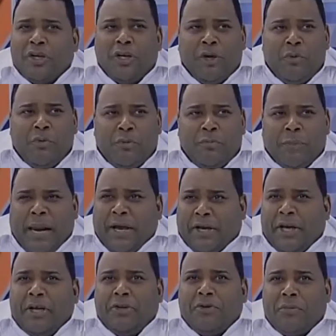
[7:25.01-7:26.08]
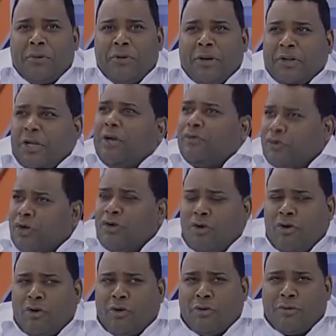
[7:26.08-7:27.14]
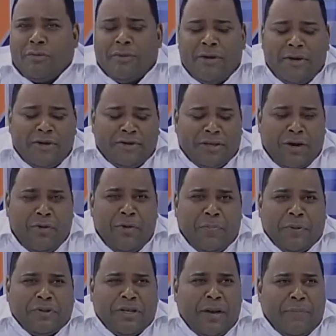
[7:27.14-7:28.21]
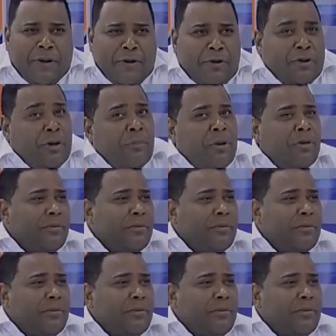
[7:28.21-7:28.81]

sí, es un blanquito, medio altico. Sí, yo lo conozco. Saludo especial para Jonathan. Eso me